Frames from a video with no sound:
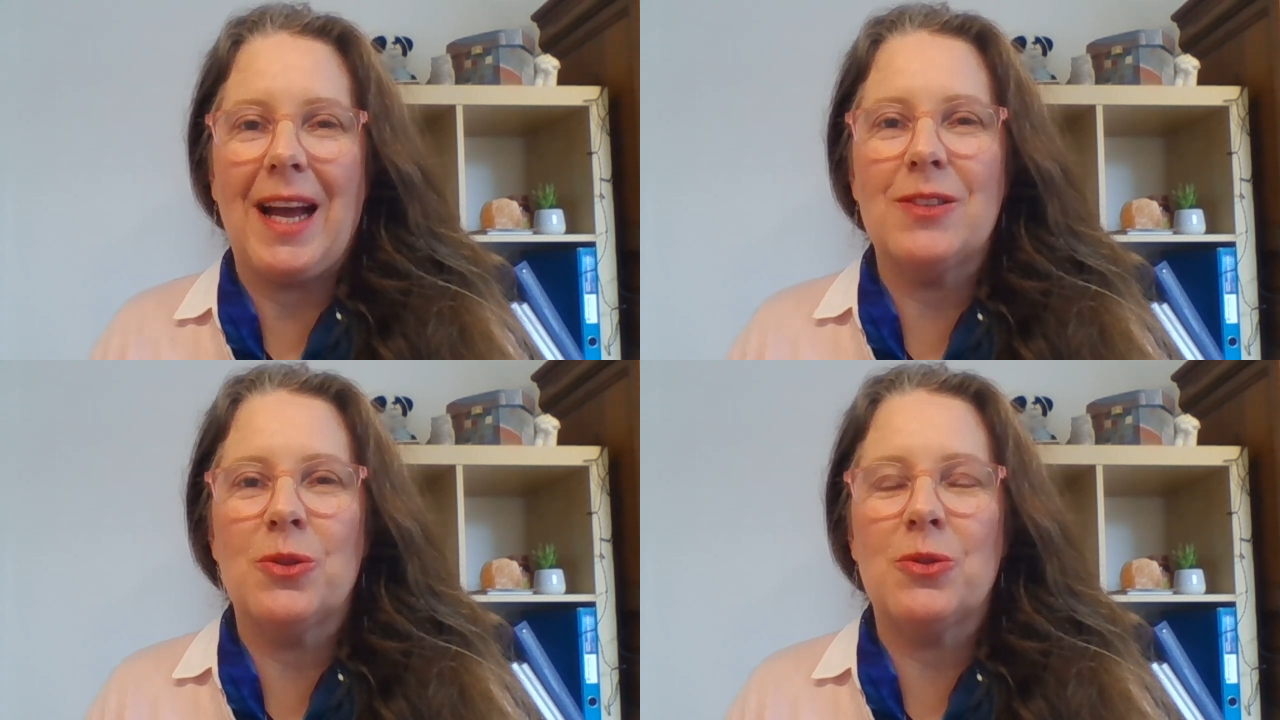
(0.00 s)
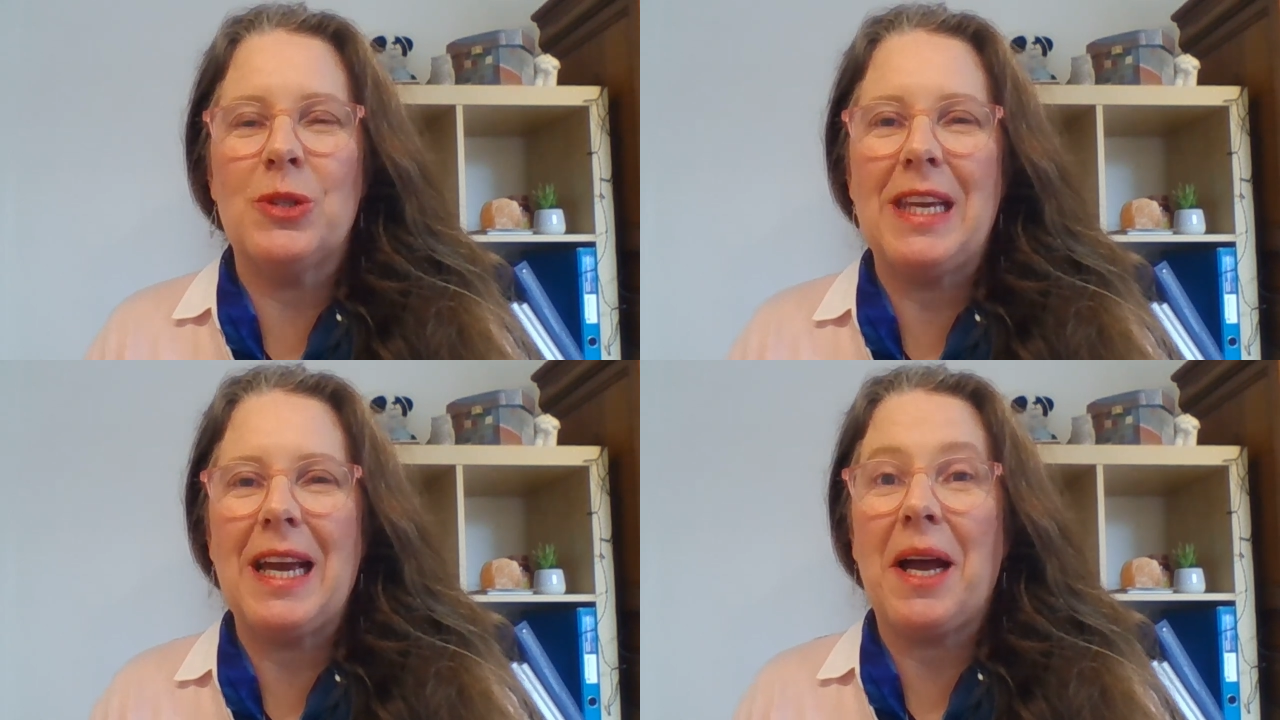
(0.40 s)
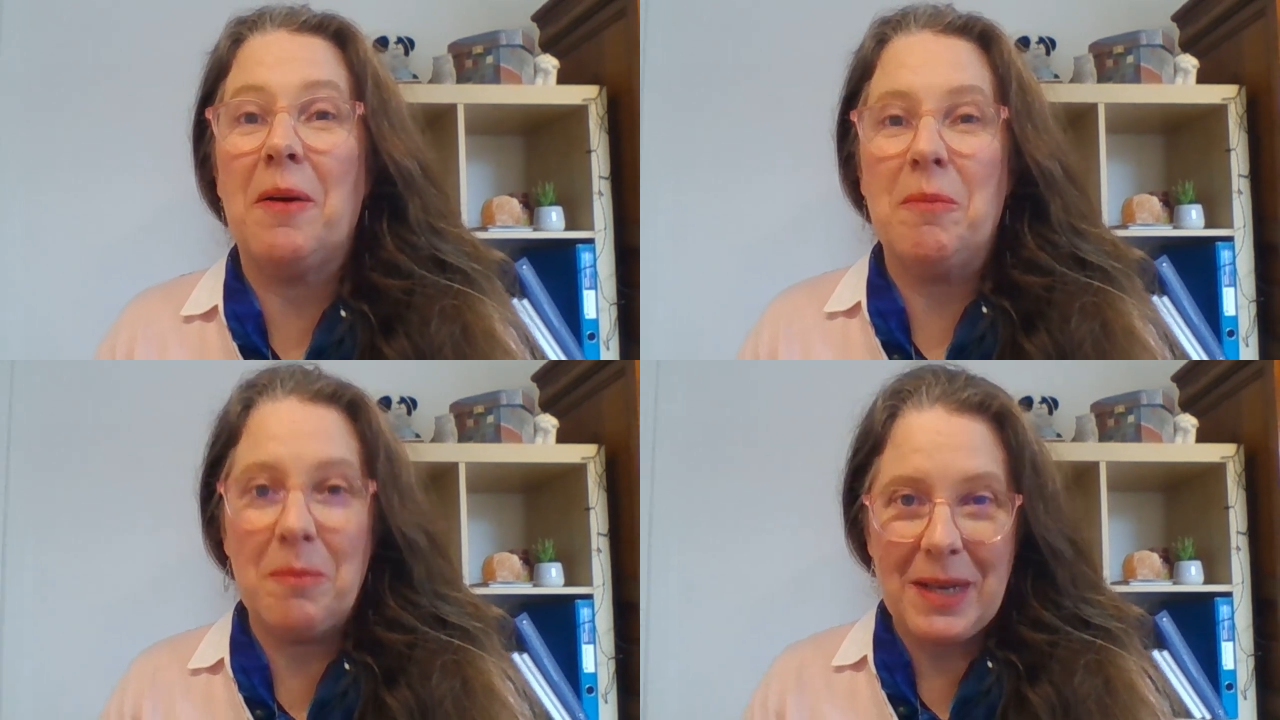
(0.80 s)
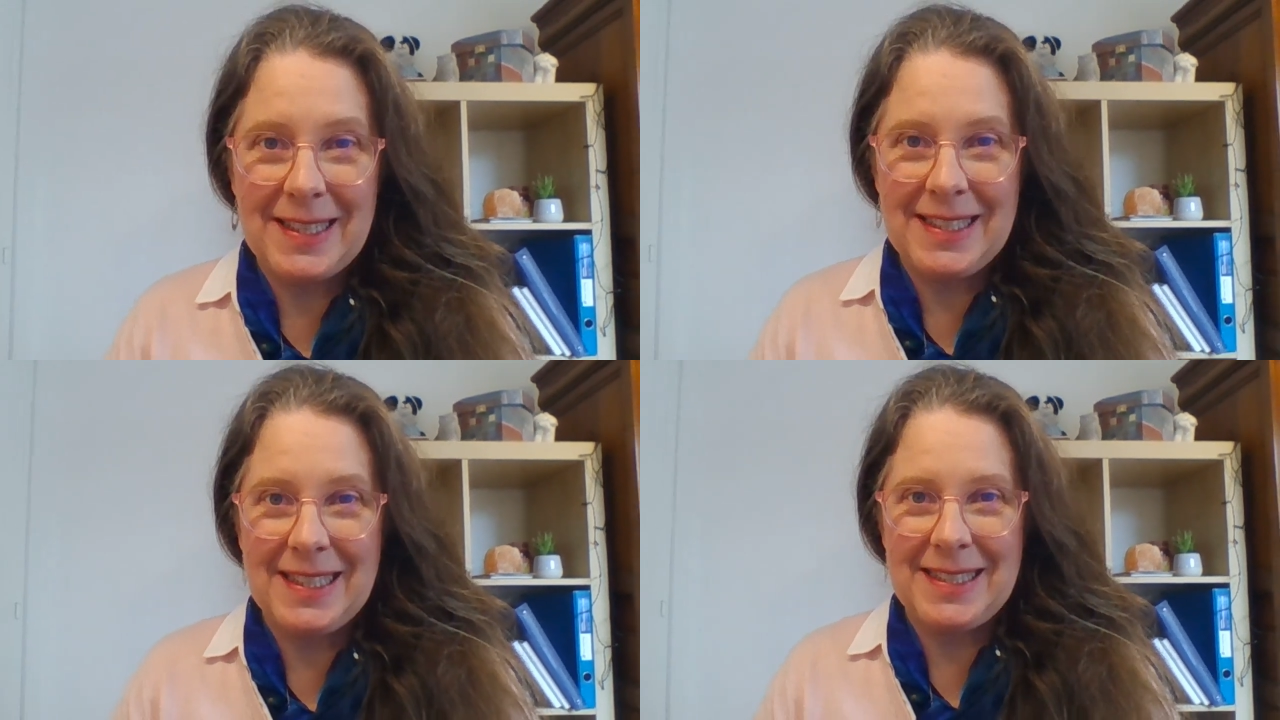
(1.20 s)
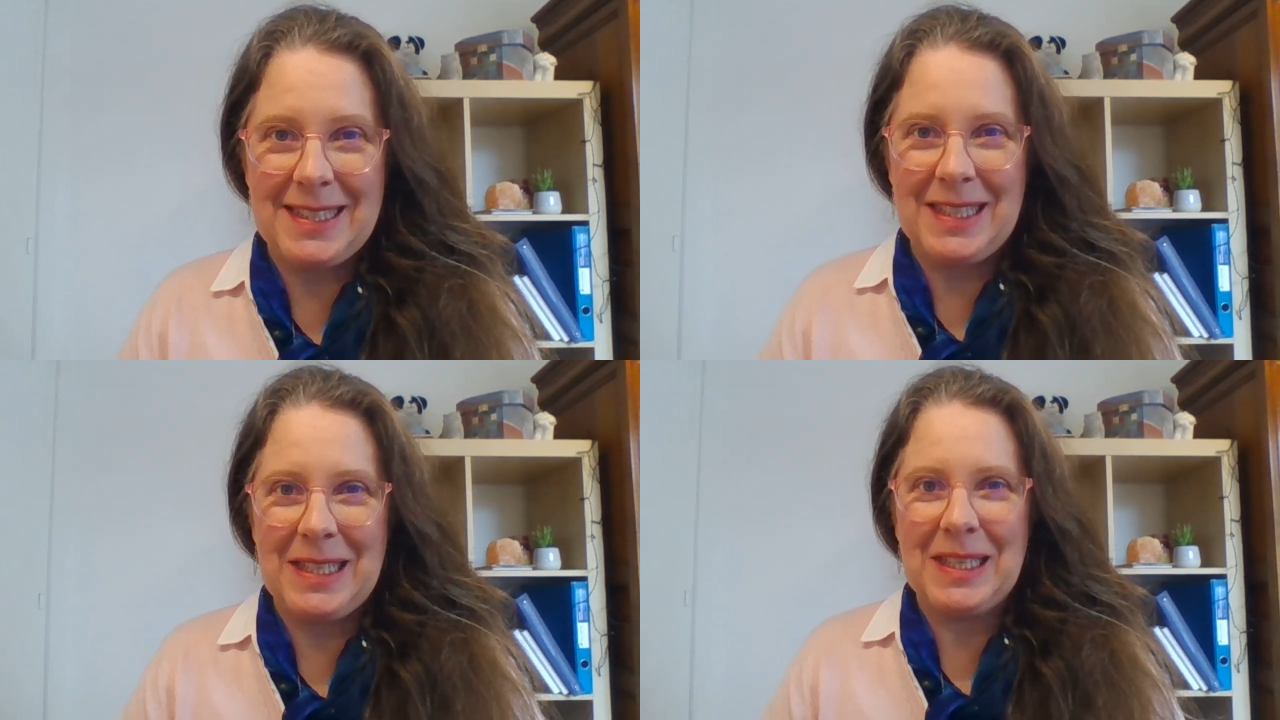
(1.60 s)
à devenir
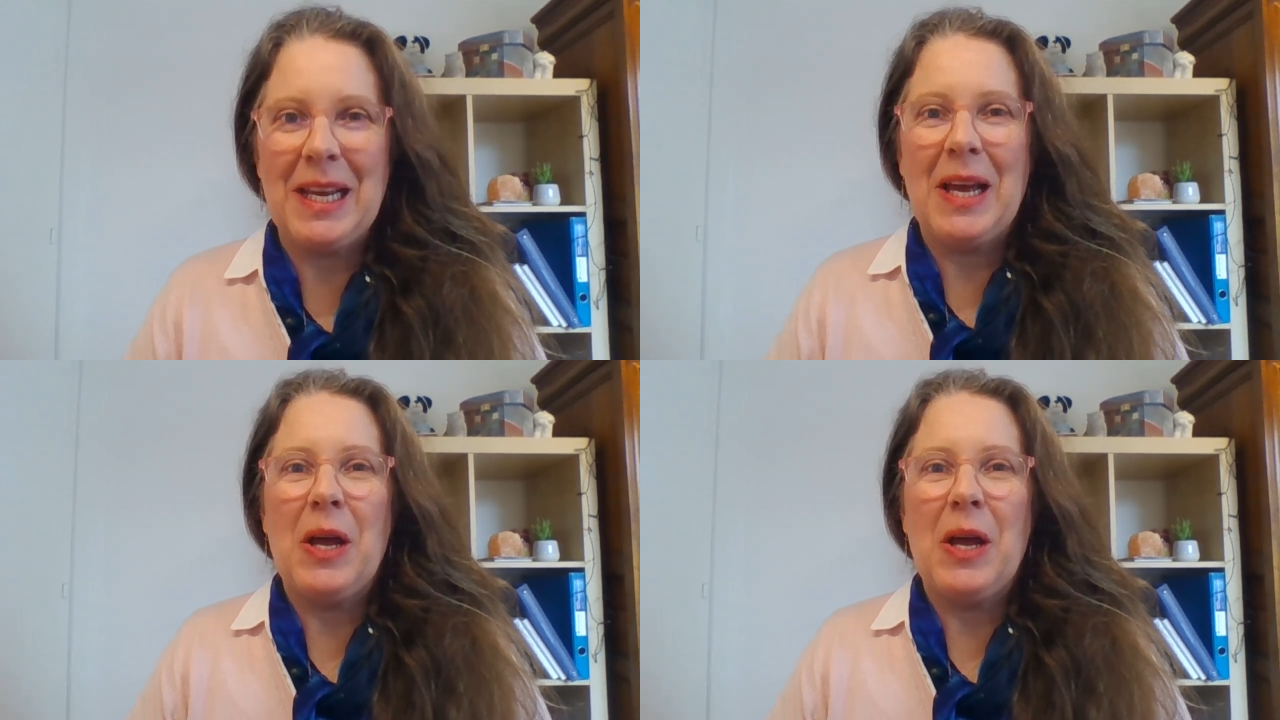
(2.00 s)
magnétique